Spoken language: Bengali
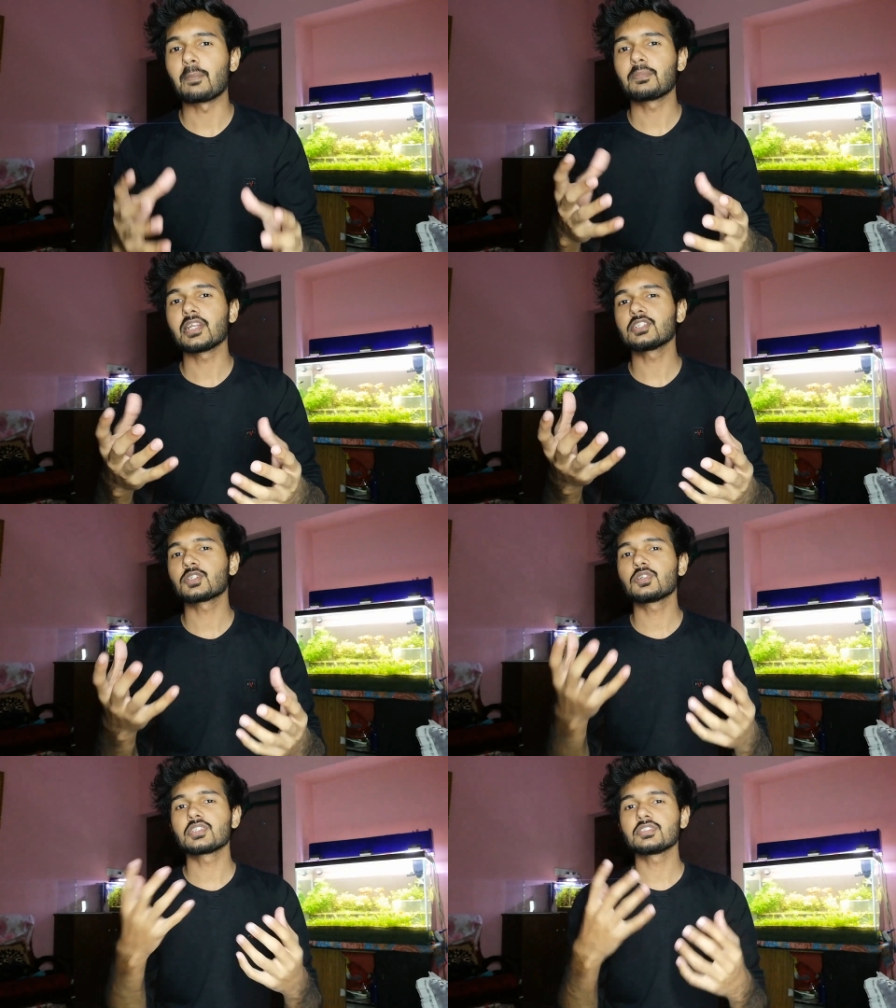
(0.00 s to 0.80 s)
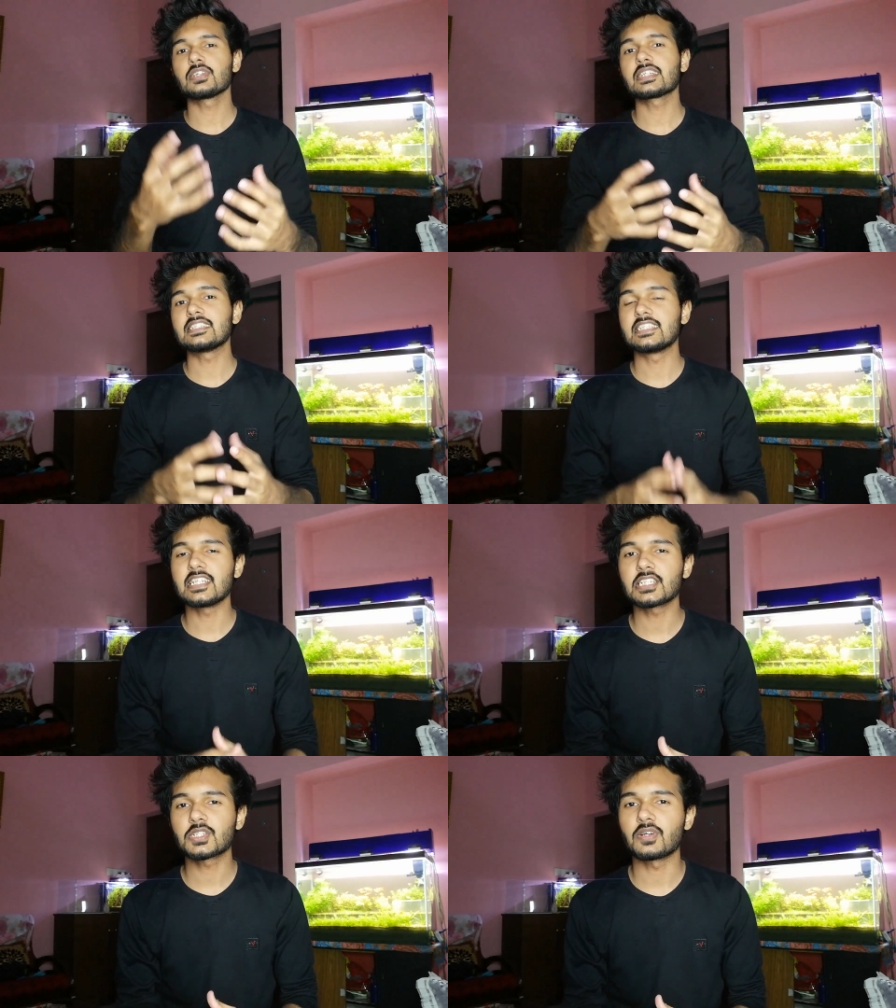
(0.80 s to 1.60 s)
আপনারা যখন কিছু একটা
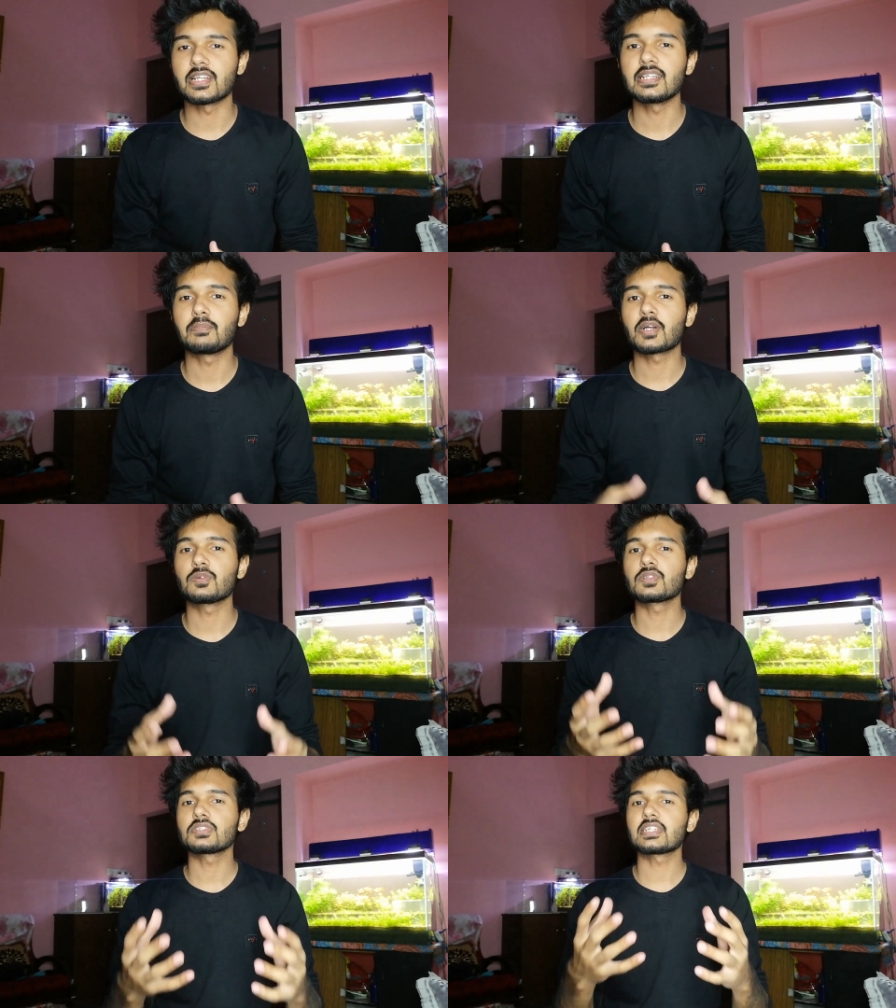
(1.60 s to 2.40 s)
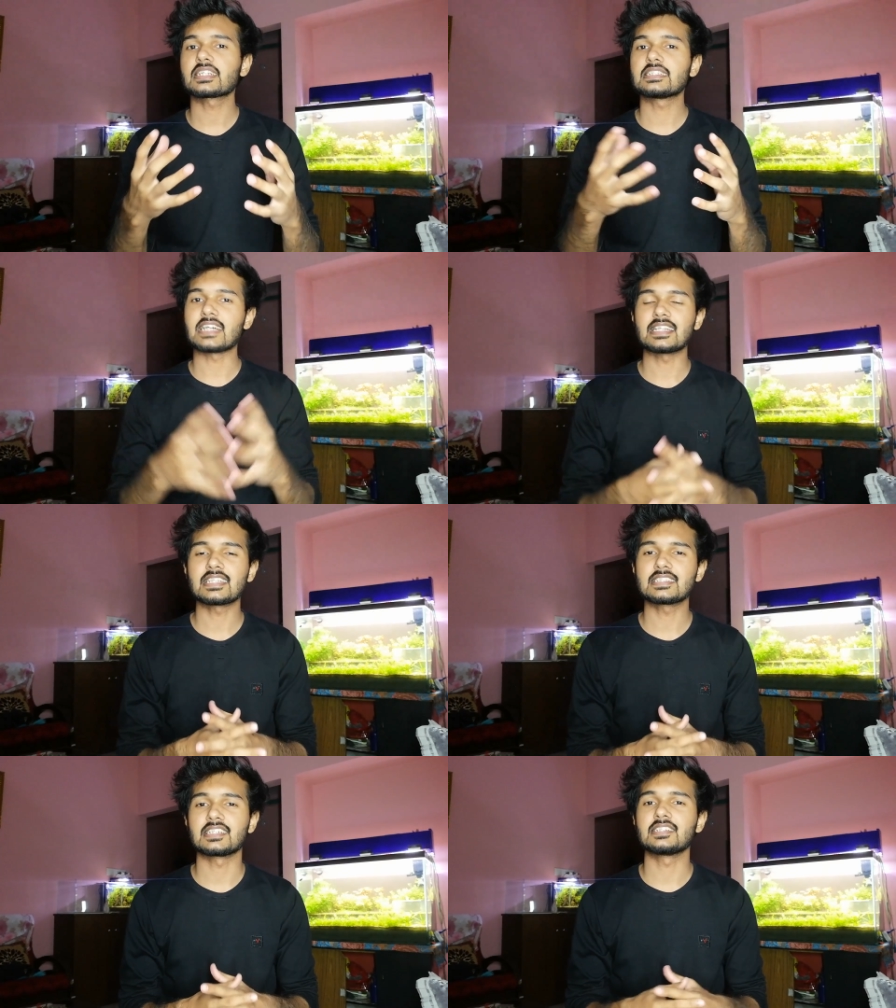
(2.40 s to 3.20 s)
জিজ্ঞেস করেন বা কোনো কিছু একটা
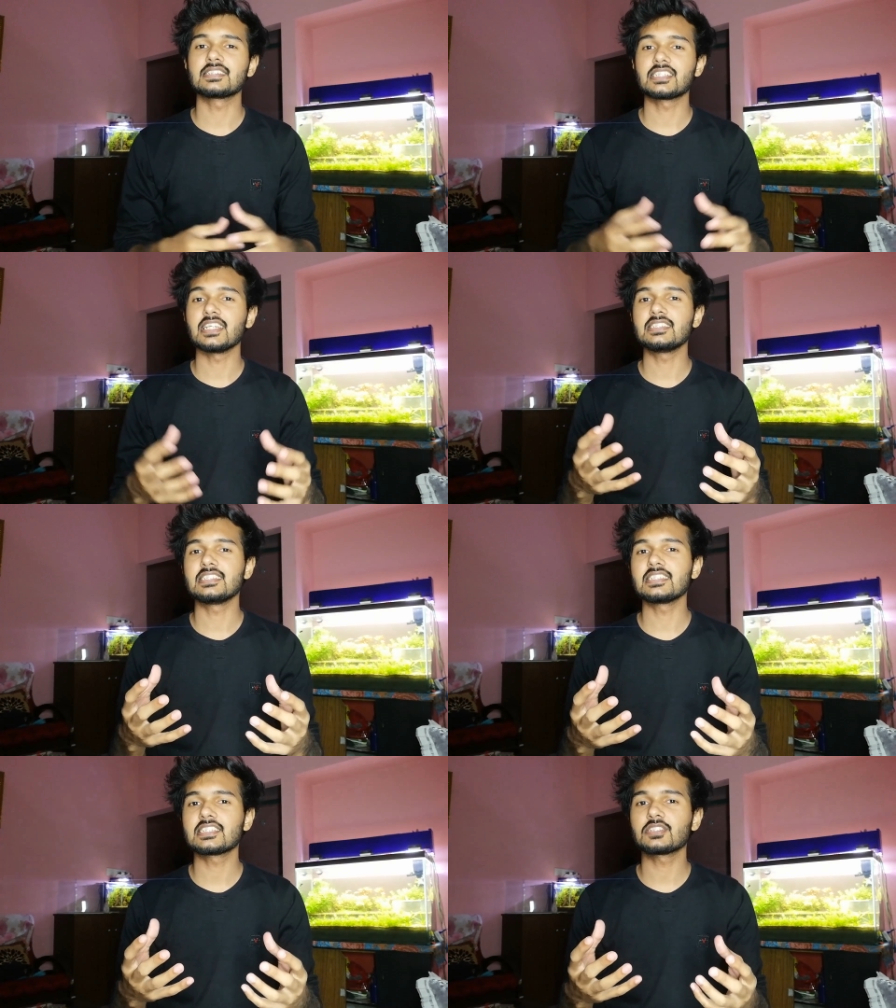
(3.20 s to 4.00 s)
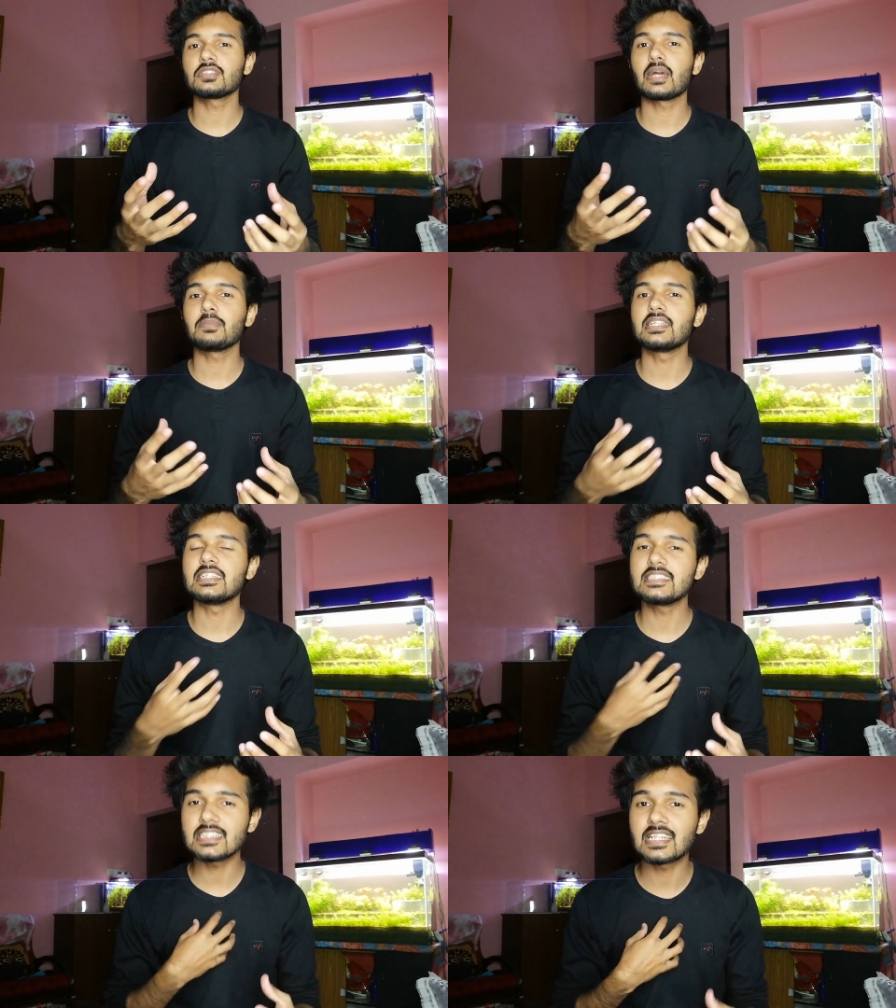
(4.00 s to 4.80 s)
জানতে চান সেই জিনিসটা যদি আমি
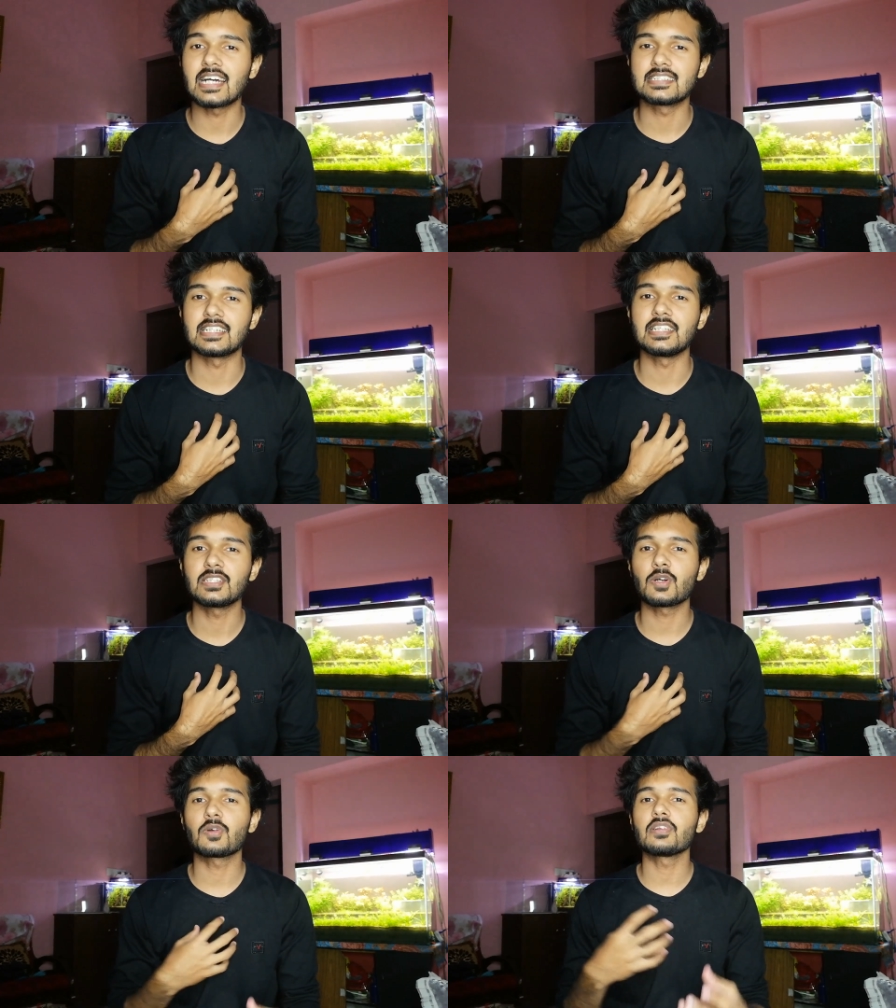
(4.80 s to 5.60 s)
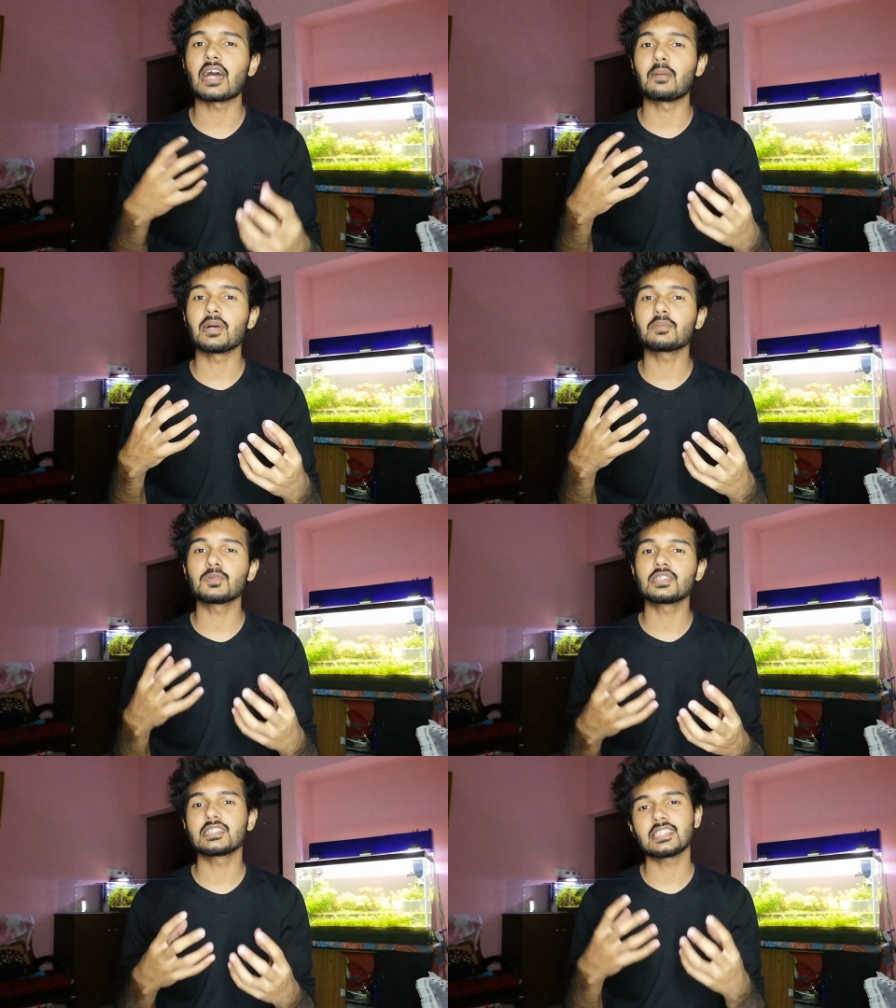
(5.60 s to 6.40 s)
নিজে না জানি তখন আমার
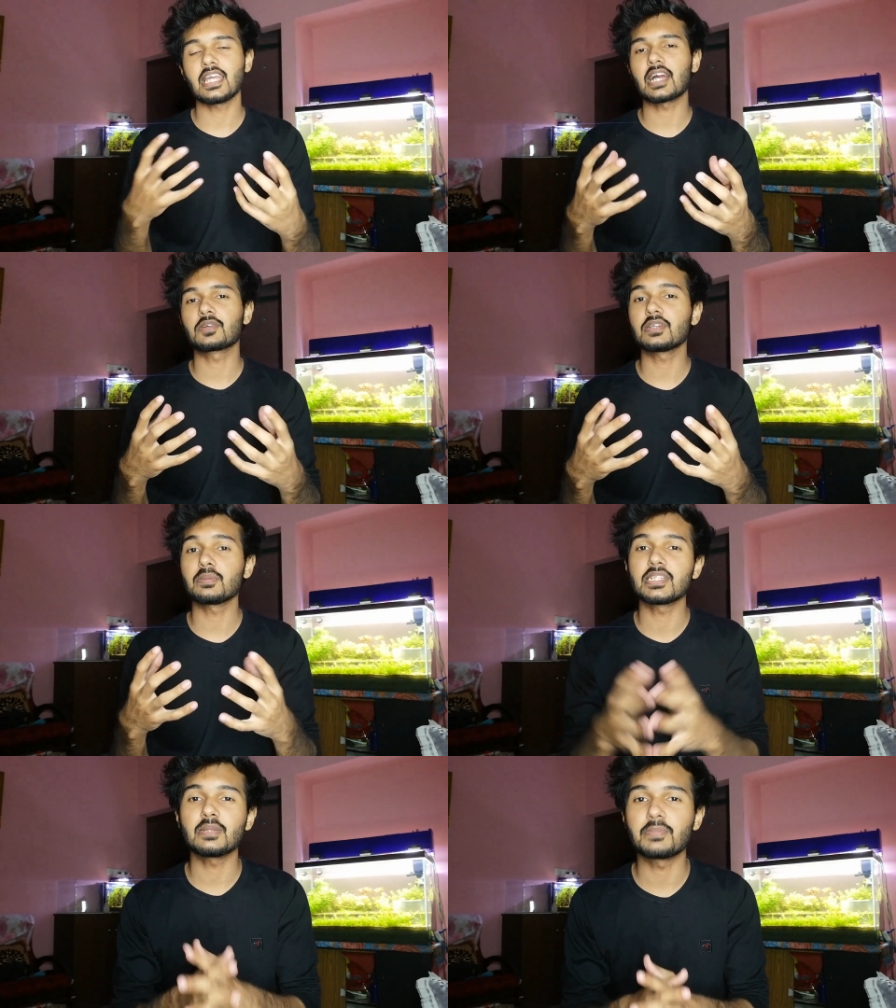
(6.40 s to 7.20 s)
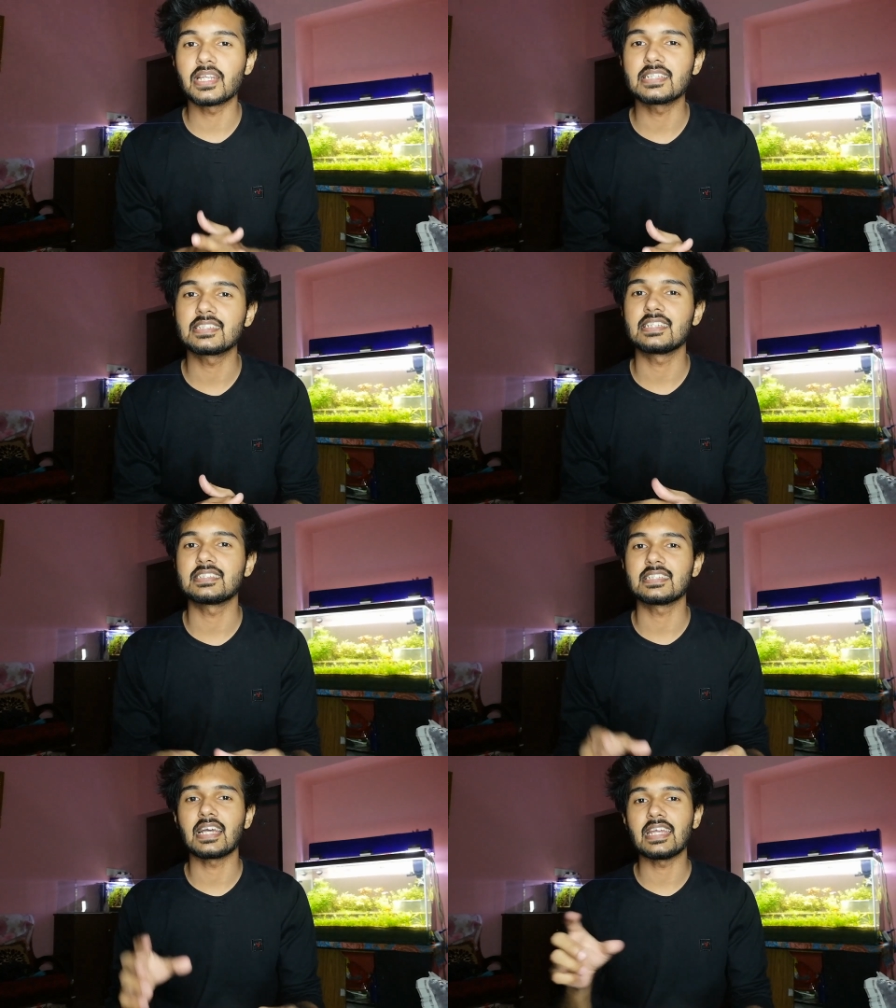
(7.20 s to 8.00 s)
মধ্যে সেই আগ্রহটা বেশি বেড়ে যায়
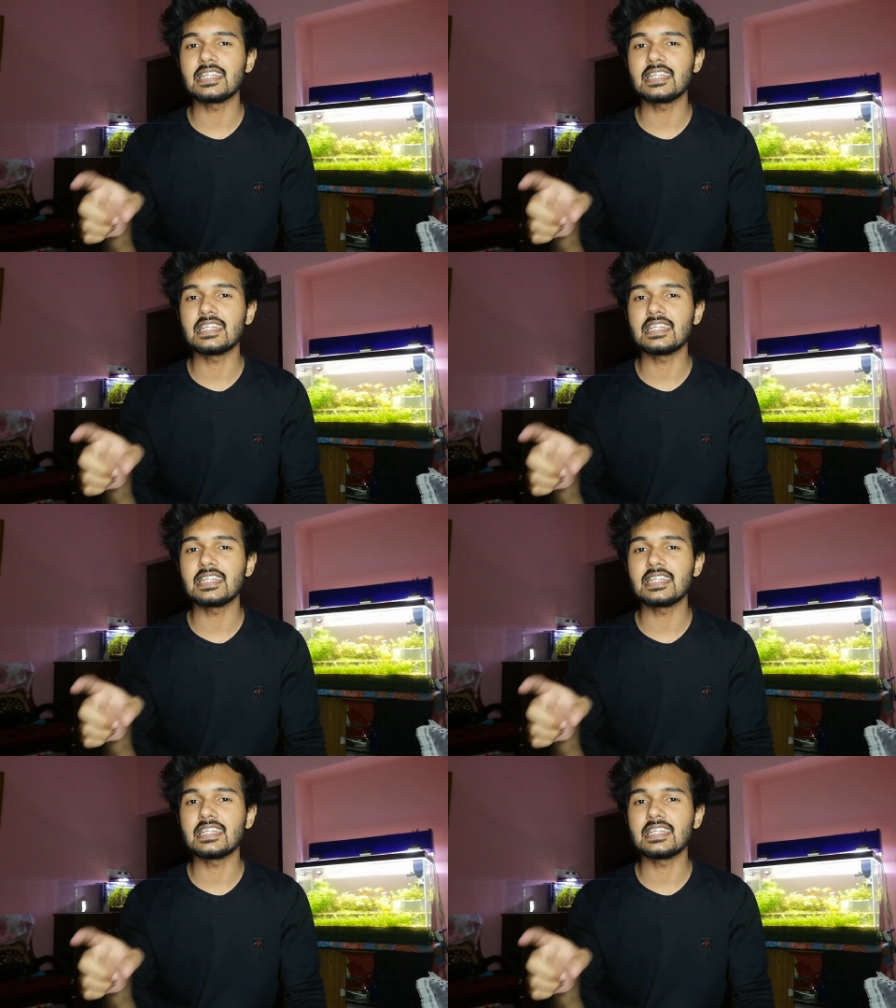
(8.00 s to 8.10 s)
যে